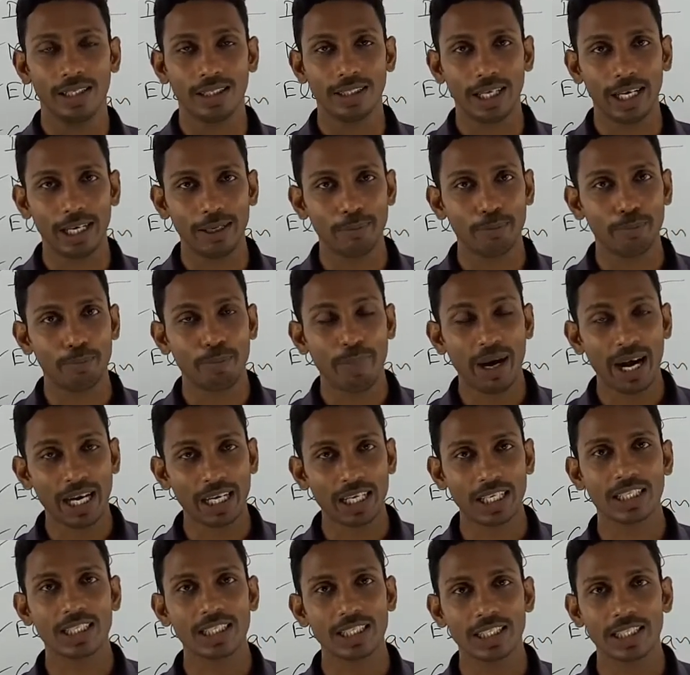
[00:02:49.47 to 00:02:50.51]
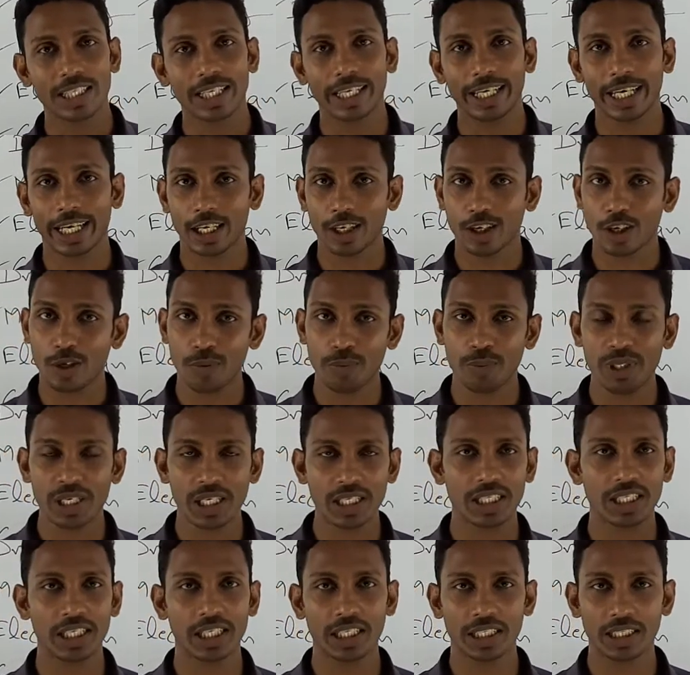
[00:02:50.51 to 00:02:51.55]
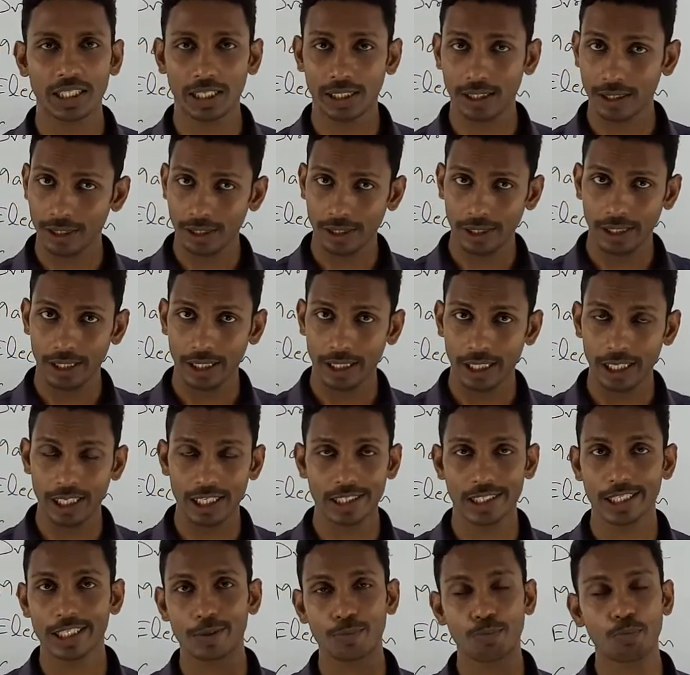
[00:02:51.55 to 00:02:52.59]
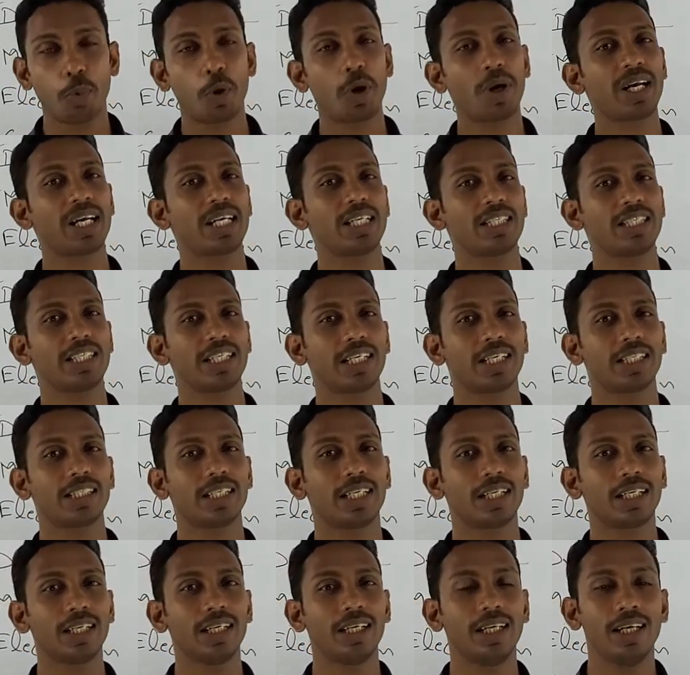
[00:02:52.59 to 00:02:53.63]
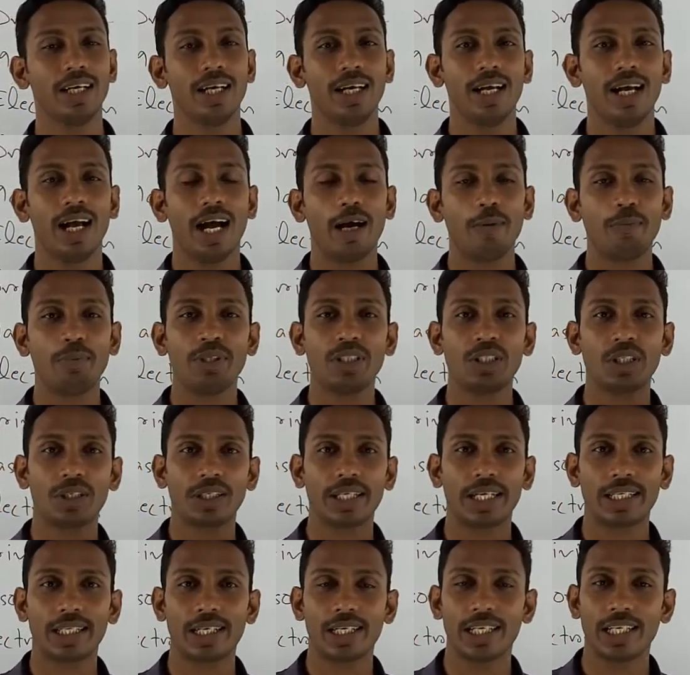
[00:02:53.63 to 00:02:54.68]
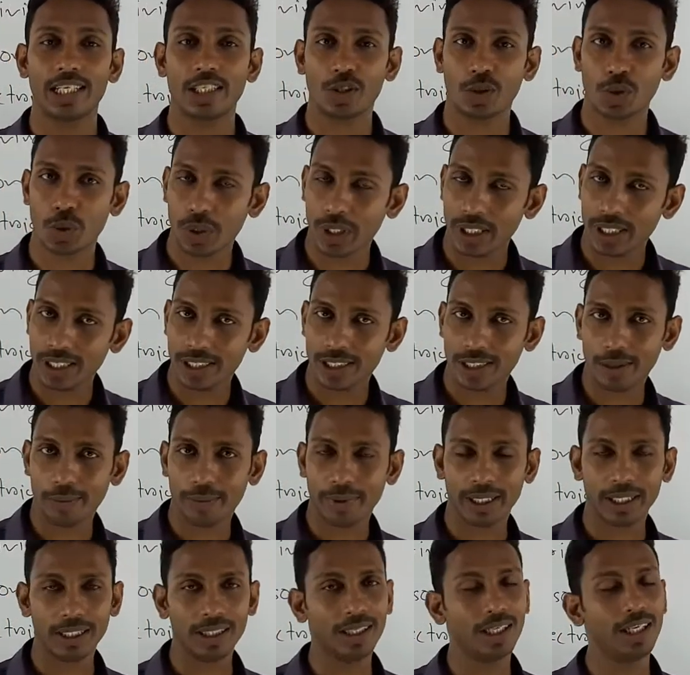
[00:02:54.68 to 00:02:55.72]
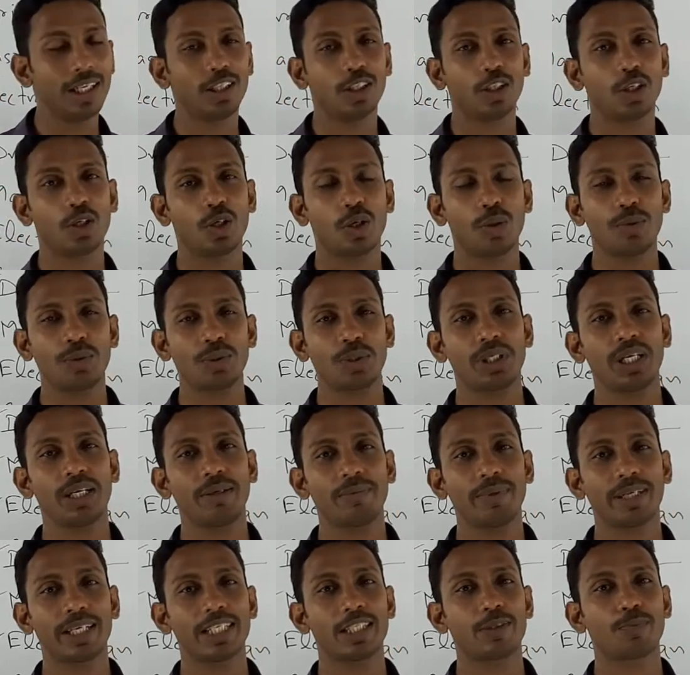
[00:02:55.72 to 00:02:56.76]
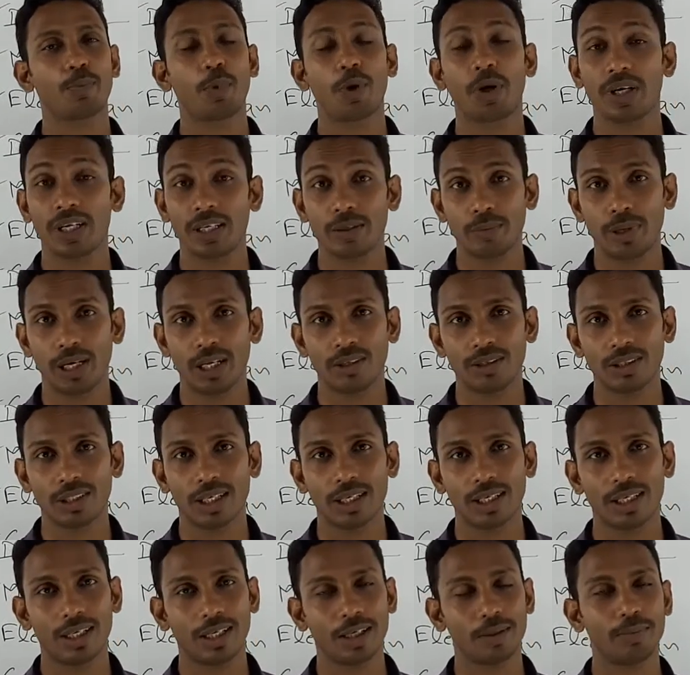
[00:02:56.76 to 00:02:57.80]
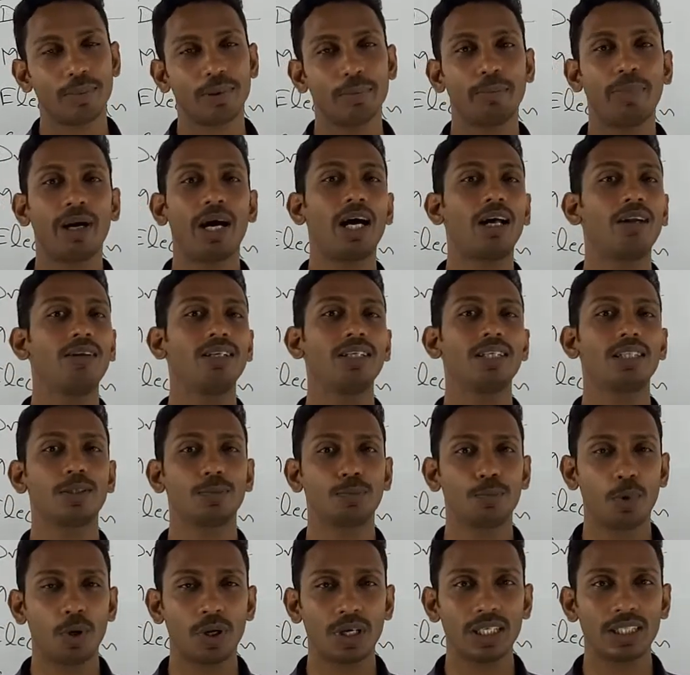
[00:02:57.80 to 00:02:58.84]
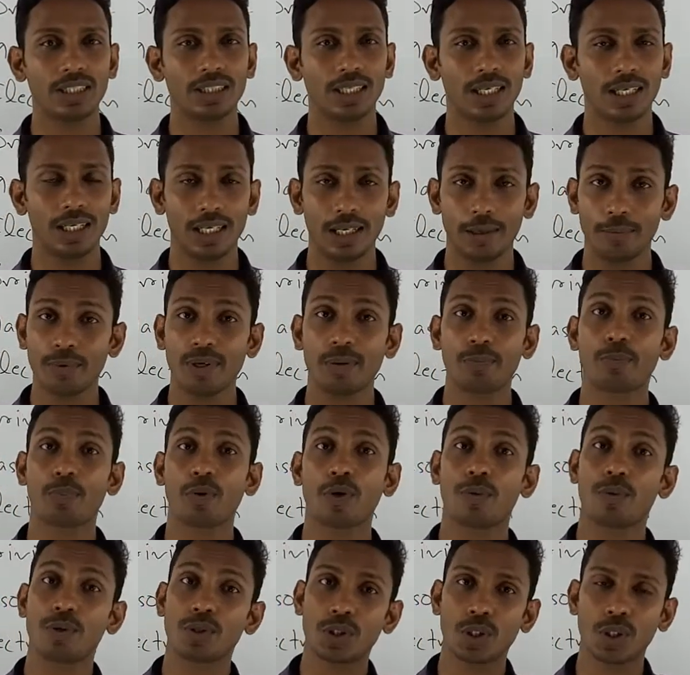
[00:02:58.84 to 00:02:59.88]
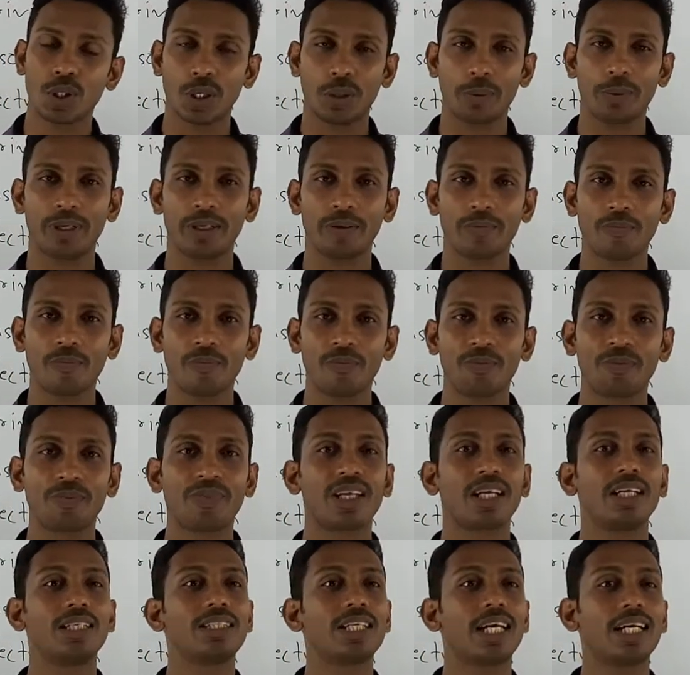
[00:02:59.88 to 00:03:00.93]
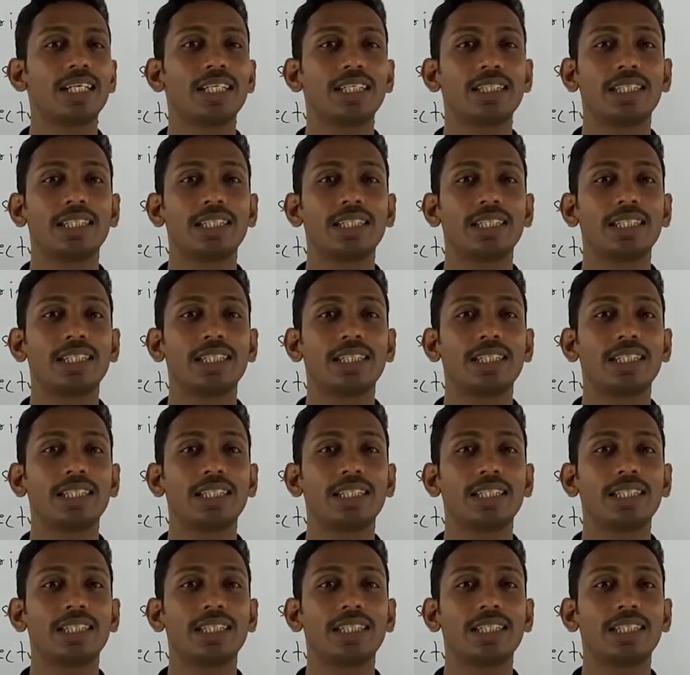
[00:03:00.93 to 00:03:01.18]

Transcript: তাই বাংলাদেশ থেকে কম্পিউটার শিখে যান ইংলিশ স্পকেন শিখে যান আপনি যখন একটা রেস্টুরেন্টে যাবেন তখন অবশ্যই আপনাকে স্পকেন ভালো জানা লাগবে ভালো স্পকেন জানলে আপনার প্রমোশন হবে চাকরি